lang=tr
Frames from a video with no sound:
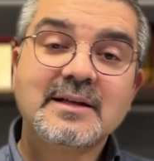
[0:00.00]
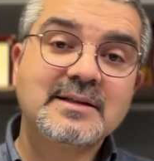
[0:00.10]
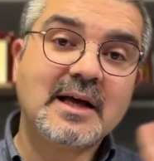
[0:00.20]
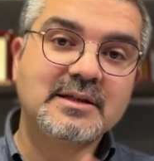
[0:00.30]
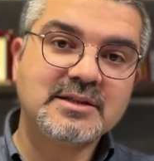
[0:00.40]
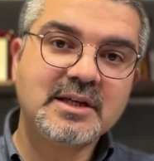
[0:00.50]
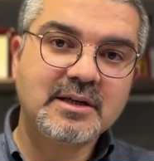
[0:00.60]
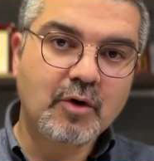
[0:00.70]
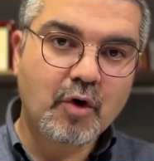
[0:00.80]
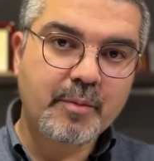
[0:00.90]
sadece
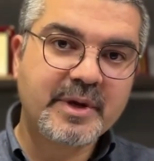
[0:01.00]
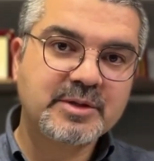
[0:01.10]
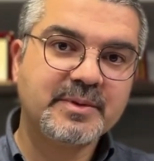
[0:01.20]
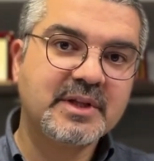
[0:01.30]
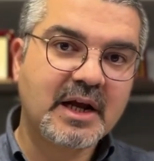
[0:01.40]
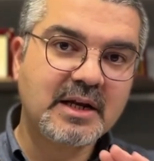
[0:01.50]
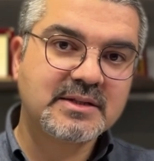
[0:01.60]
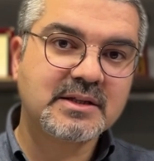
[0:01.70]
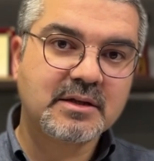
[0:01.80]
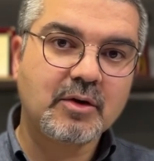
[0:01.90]
15 bin lirayla
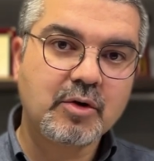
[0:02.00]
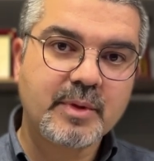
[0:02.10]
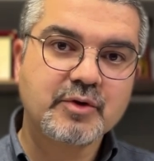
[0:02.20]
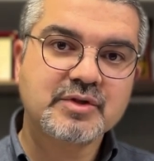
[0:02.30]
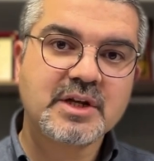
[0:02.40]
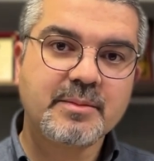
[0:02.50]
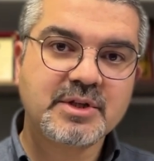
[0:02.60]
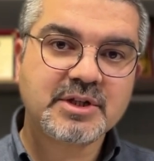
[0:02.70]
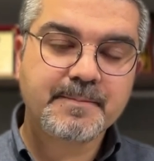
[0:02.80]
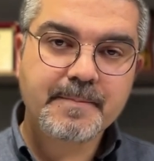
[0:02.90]
sınırı olmak üzere
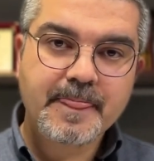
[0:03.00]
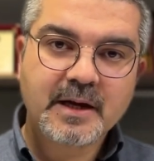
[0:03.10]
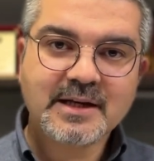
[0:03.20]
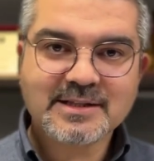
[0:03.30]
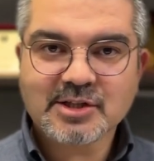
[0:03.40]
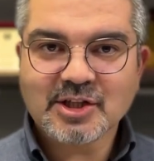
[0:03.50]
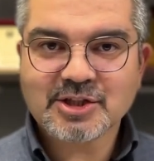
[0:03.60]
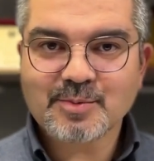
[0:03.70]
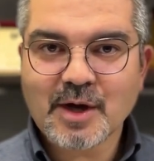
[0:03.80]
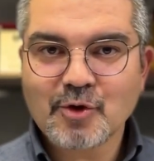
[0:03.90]
bir kısa
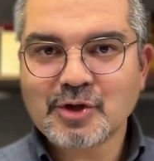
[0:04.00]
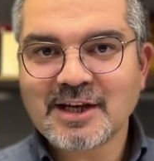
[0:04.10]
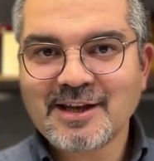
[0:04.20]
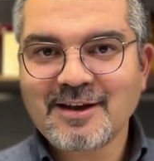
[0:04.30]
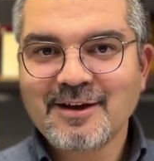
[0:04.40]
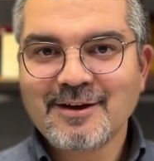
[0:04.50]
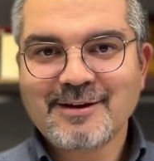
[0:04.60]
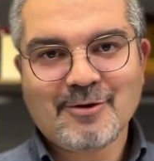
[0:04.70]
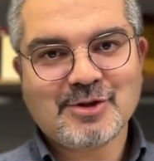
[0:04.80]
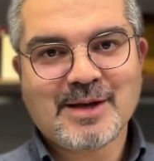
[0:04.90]
çalışma ödeneği
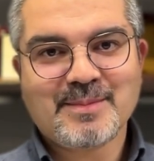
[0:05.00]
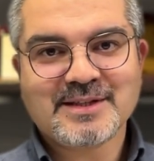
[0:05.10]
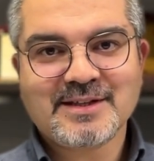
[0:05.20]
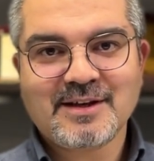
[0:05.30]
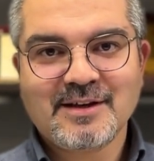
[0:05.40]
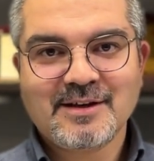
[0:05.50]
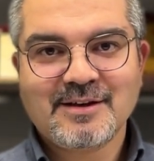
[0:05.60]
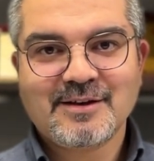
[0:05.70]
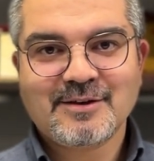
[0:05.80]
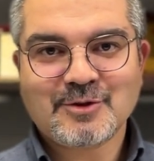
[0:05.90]
ödenmesi
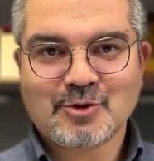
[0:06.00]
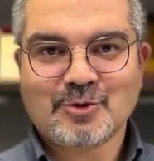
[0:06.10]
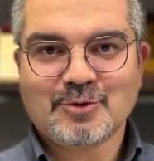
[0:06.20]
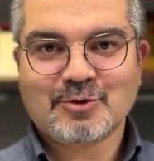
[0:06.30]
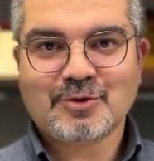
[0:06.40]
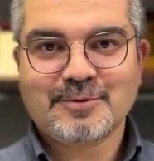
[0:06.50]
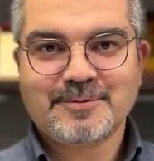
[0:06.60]
söz konusu.